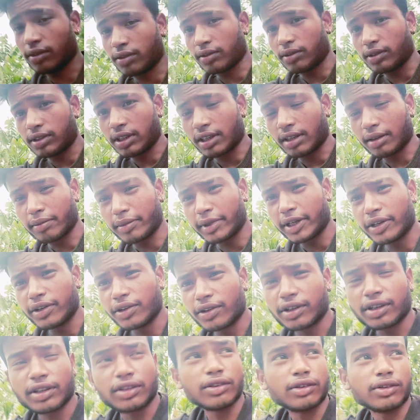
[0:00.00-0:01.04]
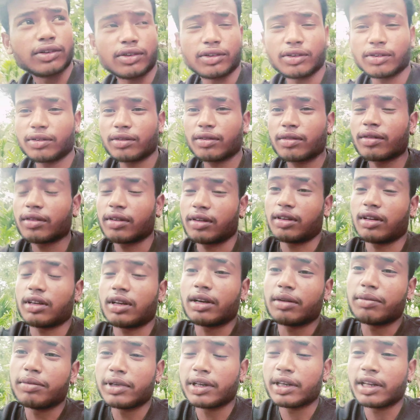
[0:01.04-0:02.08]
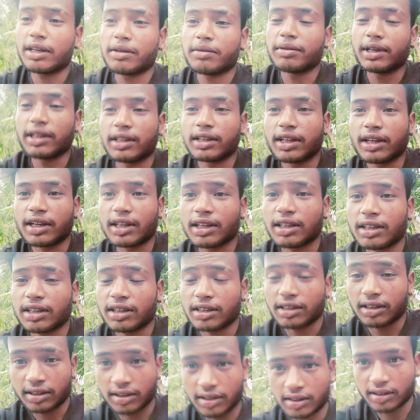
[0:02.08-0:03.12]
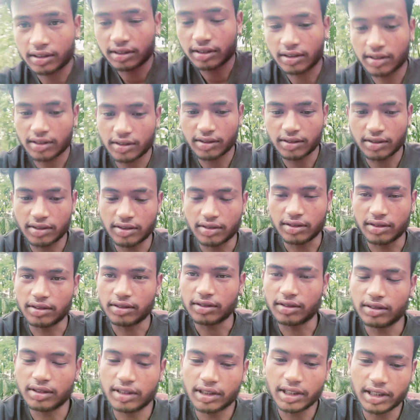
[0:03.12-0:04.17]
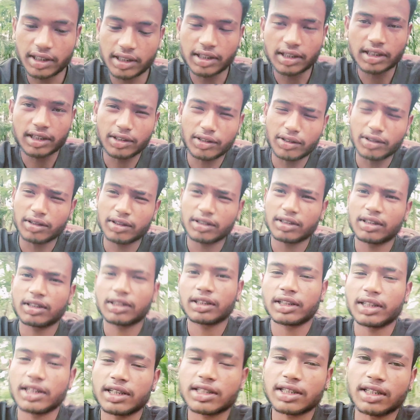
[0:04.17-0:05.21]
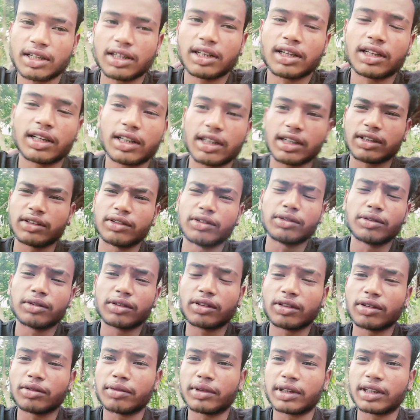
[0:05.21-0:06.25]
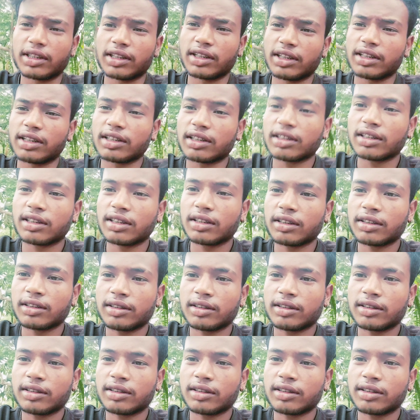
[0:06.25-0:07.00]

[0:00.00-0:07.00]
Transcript: तो उसी का वीडियो है तो अभी नहीं बनता है तो देखिए और कैसे लगा वो कमेंट करिए